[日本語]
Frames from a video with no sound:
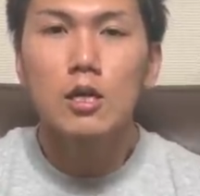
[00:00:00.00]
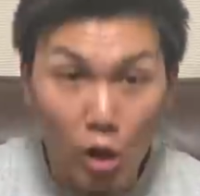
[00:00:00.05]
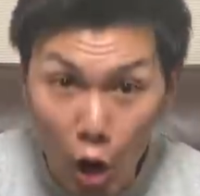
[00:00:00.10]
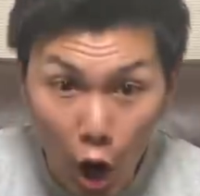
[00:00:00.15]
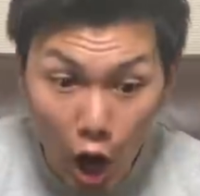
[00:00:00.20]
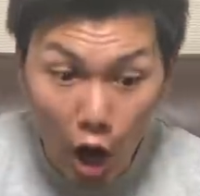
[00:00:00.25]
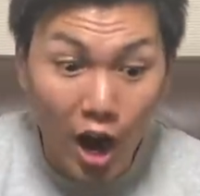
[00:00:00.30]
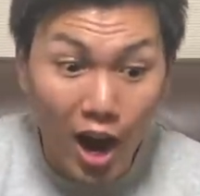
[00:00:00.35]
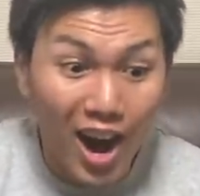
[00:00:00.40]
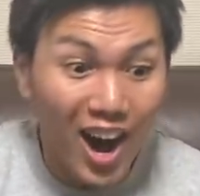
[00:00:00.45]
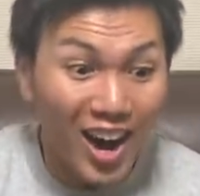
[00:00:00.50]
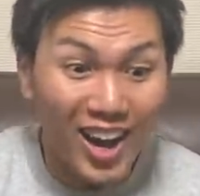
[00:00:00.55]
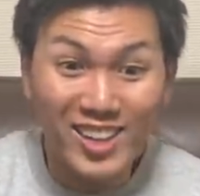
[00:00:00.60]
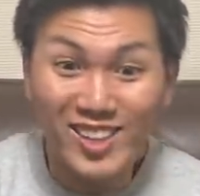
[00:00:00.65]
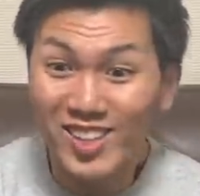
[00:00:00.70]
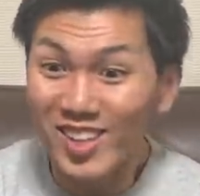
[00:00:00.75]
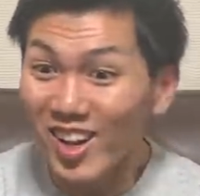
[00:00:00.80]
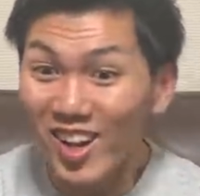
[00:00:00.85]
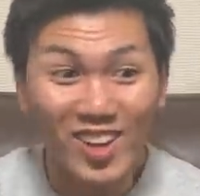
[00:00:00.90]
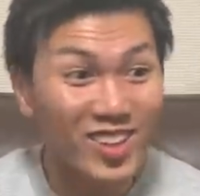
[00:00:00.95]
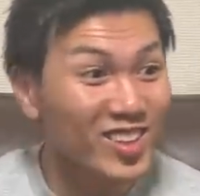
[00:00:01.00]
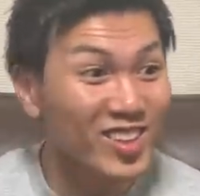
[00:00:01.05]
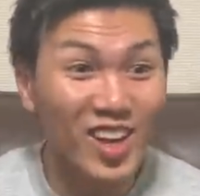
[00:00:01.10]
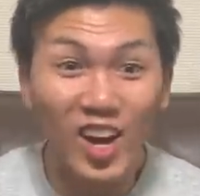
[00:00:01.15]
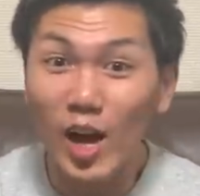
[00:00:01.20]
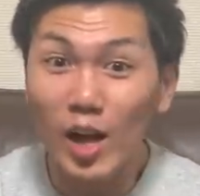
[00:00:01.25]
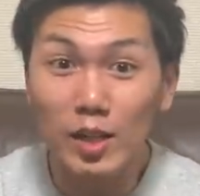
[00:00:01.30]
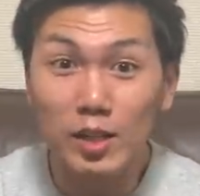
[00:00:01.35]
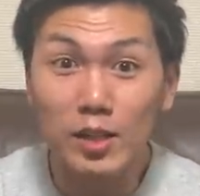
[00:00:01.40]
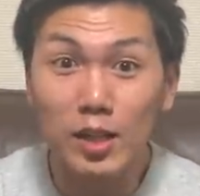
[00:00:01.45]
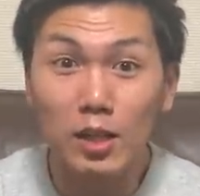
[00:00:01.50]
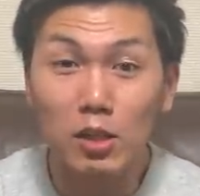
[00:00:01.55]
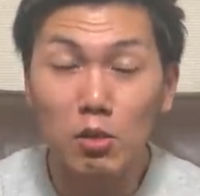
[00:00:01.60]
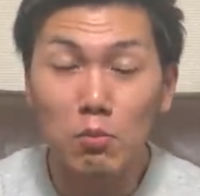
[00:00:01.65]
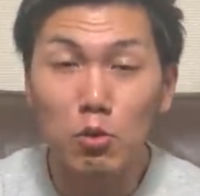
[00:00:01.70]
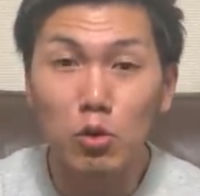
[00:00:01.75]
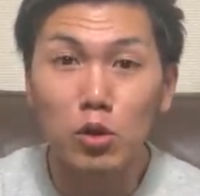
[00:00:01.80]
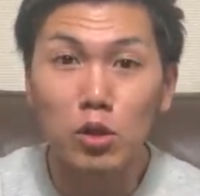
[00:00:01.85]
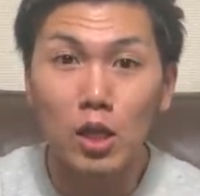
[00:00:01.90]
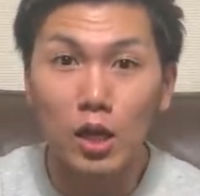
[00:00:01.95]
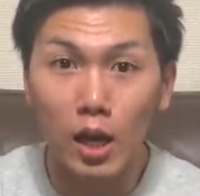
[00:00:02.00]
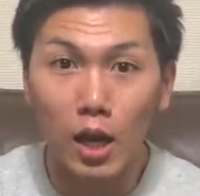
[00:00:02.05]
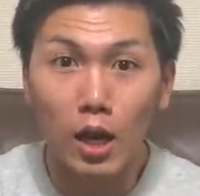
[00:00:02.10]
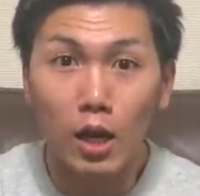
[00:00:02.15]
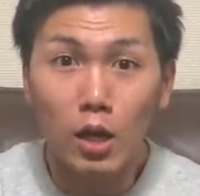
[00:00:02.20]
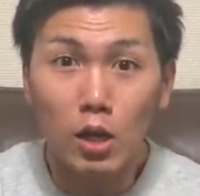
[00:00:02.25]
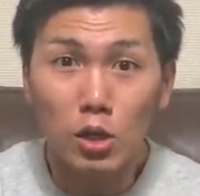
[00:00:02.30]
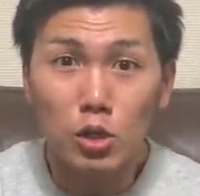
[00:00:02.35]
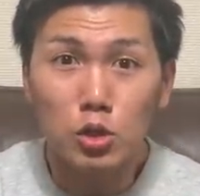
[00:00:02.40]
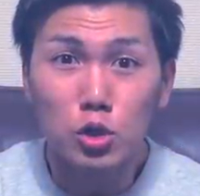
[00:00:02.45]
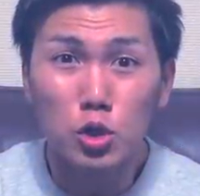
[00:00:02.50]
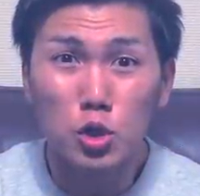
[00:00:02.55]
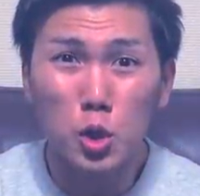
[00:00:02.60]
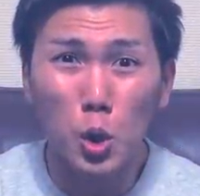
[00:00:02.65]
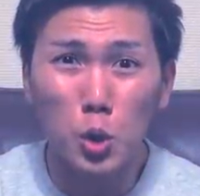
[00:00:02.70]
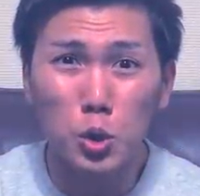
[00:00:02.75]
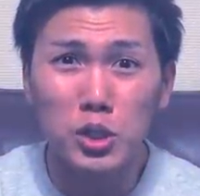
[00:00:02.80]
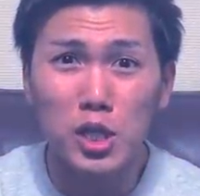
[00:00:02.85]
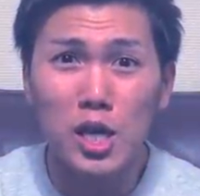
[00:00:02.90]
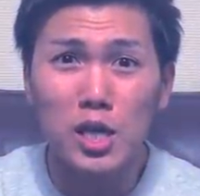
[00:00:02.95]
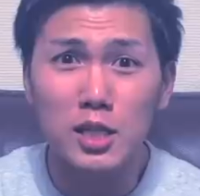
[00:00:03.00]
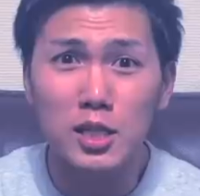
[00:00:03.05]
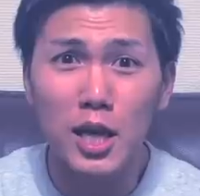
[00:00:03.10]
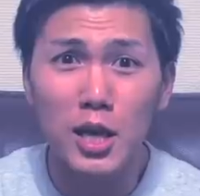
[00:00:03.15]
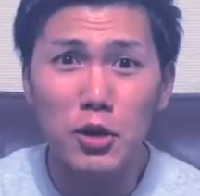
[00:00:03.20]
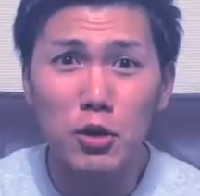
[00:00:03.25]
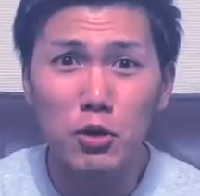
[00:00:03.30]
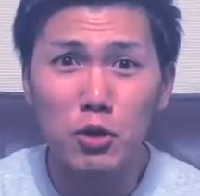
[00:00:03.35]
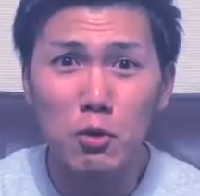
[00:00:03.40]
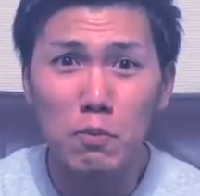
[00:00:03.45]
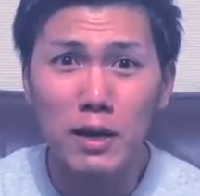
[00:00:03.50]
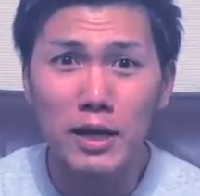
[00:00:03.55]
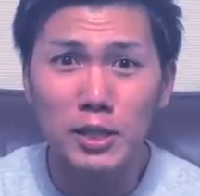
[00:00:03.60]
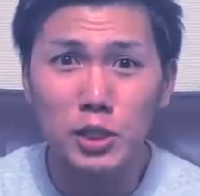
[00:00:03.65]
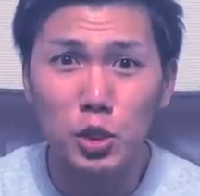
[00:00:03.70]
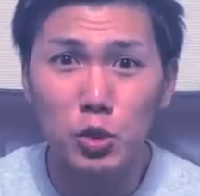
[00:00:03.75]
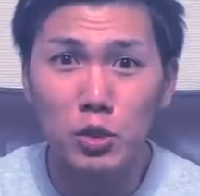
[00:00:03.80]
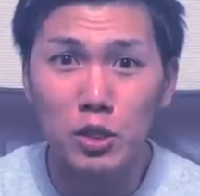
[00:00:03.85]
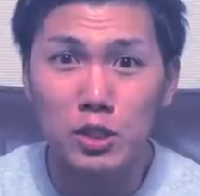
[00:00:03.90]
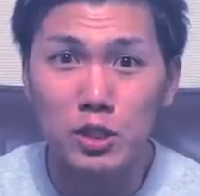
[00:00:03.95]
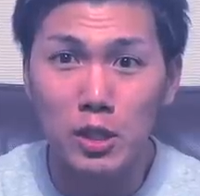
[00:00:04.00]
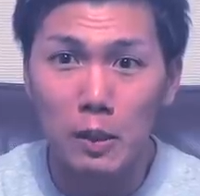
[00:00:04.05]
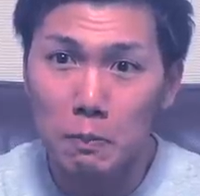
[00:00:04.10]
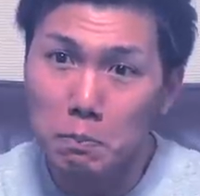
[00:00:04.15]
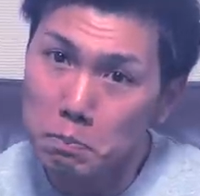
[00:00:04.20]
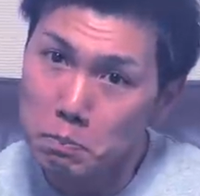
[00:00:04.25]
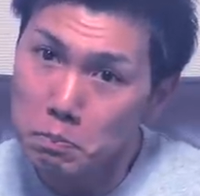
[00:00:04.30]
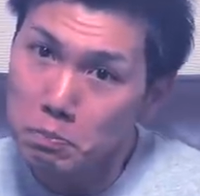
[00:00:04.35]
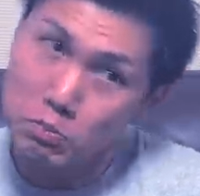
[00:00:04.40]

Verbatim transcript: あ、あったあったあったと思ったら、女性専用のマンションでした。